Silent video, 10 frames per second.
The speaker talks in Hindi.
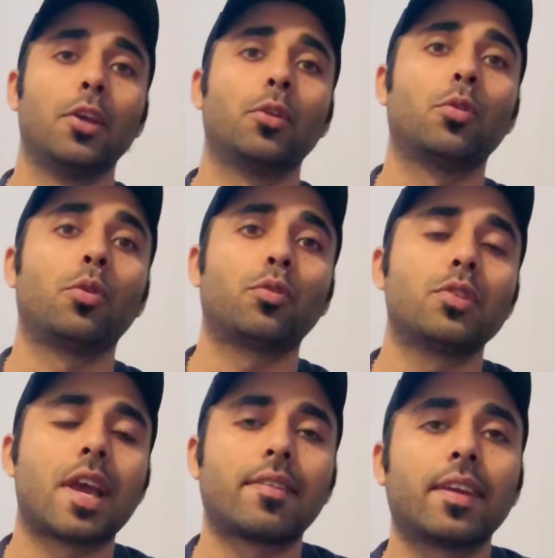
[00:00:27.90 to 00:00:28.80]
तो दोस्तों
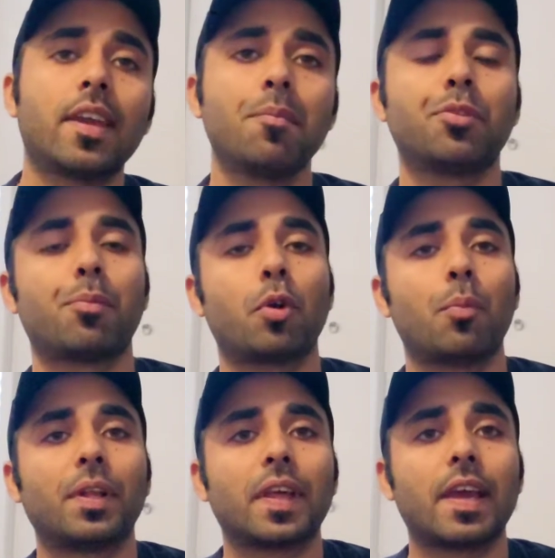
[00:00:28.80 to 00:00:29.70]
जैसा कि हम सबको
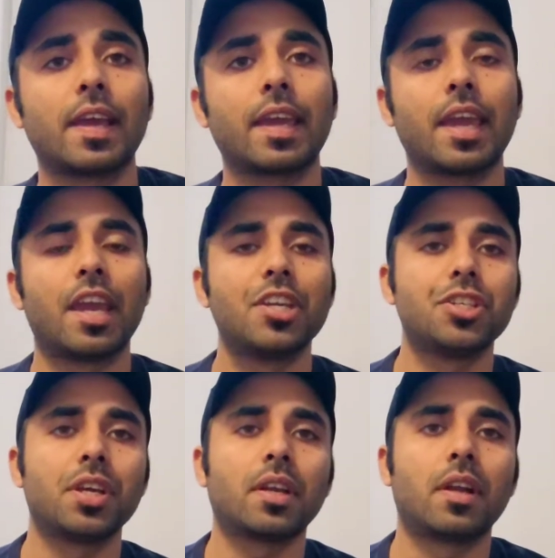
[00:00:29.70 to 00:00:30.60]
पता है कि
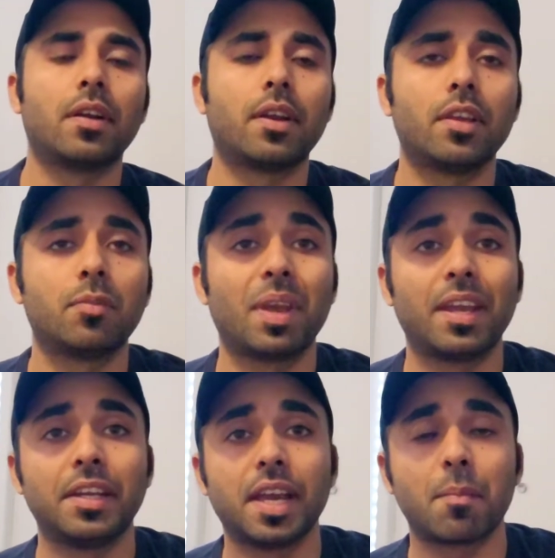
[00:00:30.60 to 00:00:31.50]
एशियन कंट्रीज़ में
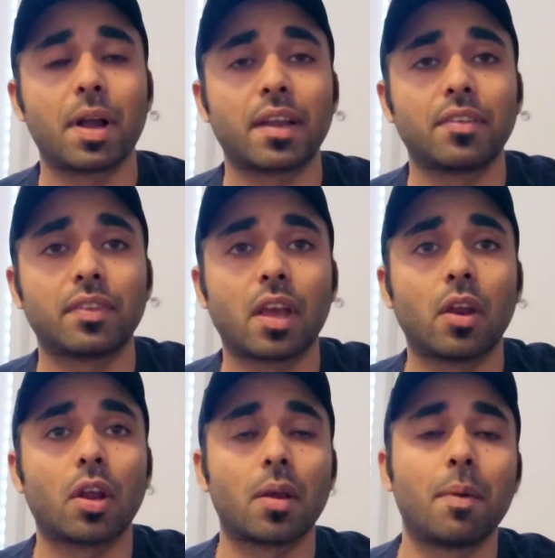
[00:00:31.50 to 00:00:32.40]
इंडिया पाकिस्तान
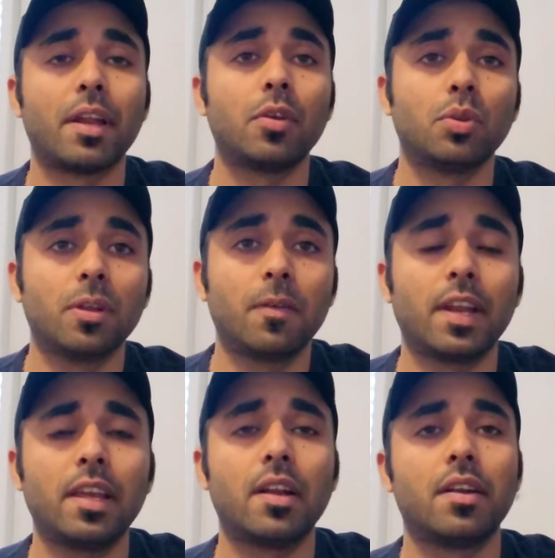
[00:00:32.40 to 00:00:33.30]
और हमारी उधर
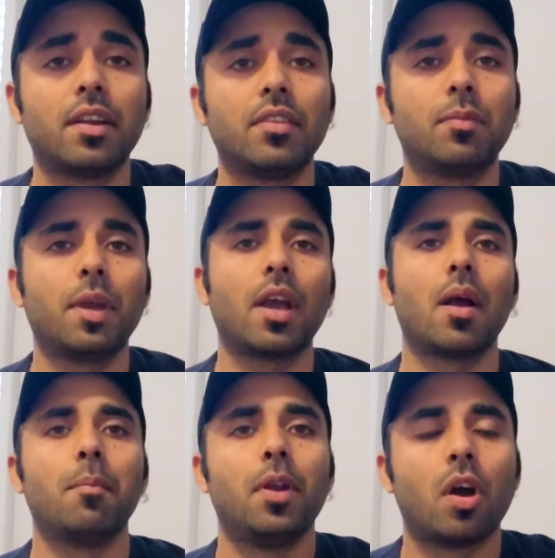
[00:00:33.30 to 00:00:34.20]
वाली कंट्रीज़ में
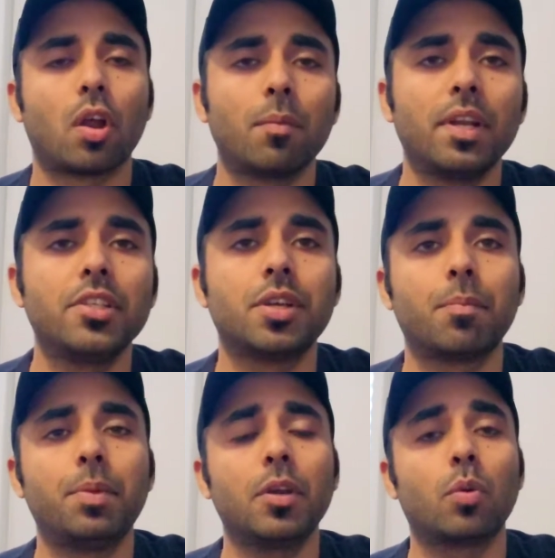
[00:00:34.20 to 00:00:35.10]
हम नॉर्मली
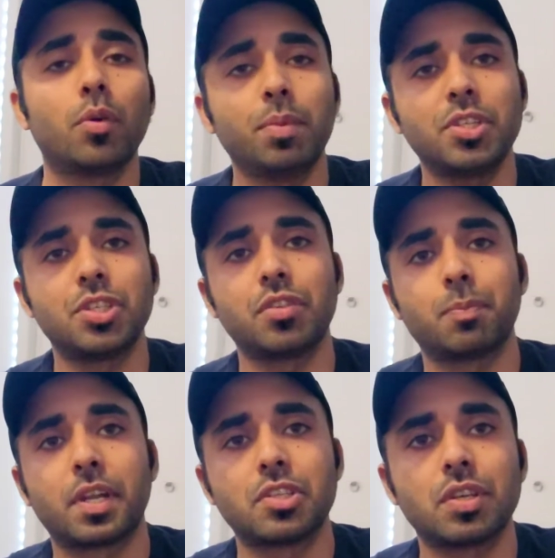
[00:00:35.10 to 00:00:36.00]
जब भी कोई भी चीज़
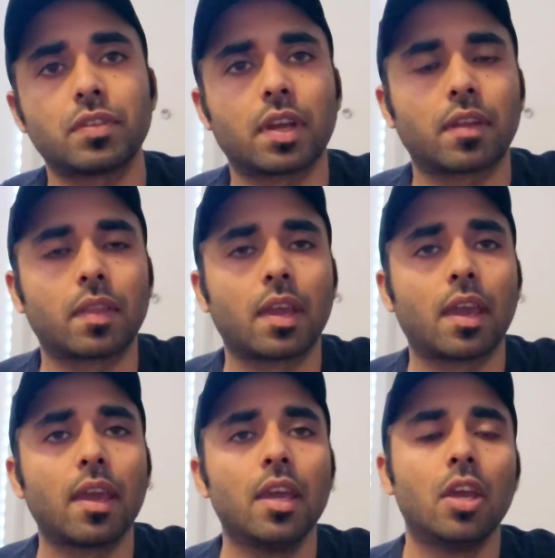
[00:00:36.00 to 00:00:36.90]
परचेज करते
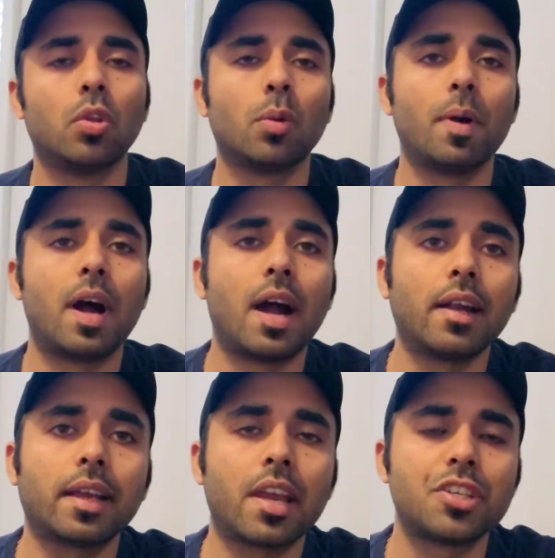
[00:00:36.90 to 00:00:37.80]
हैं तो हम
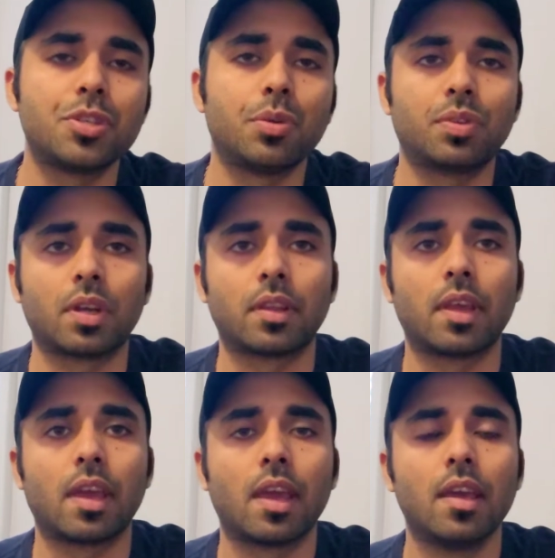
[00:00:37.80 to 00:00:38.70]
हार्ड कैश यूज़ करते
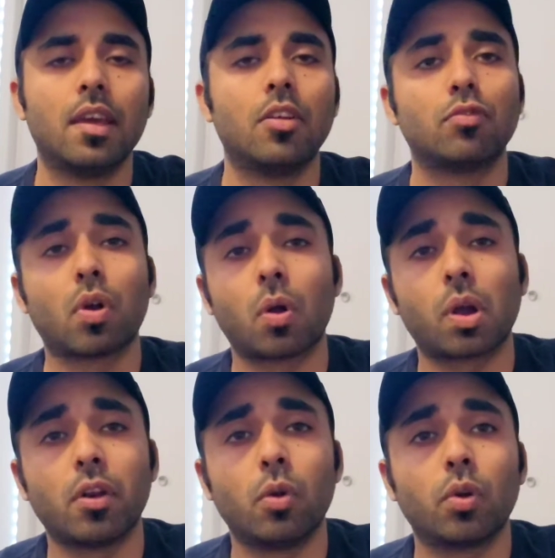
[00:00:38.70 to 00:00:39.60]
हैं सौ
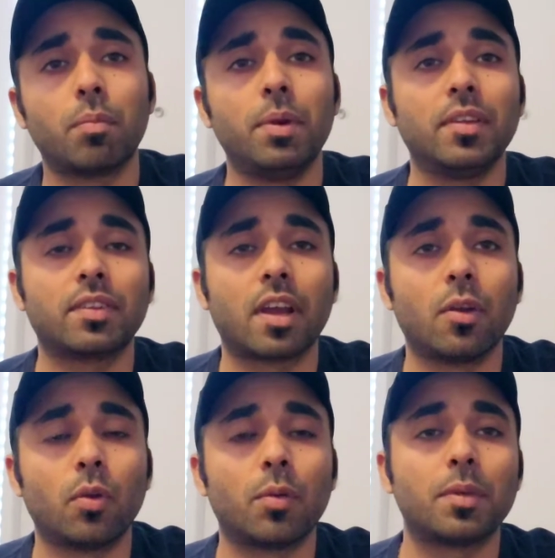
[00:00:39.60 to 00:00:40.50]
का नोट बीस का
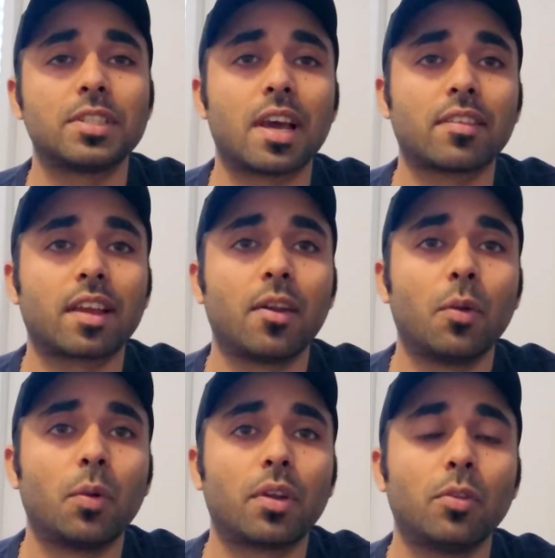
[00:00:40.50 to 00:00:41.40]
नोट पचास का
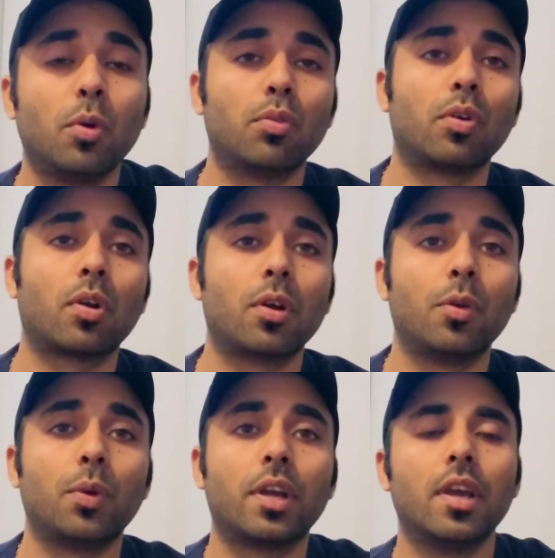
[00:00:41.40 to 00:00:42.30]
नोट दो सौ का
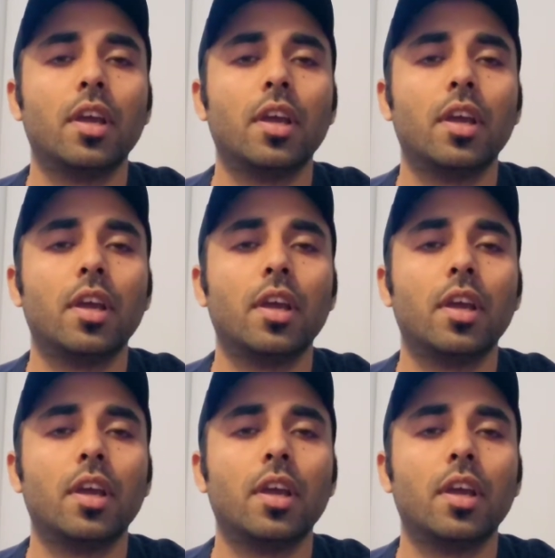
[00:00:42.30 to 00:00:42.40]
नोट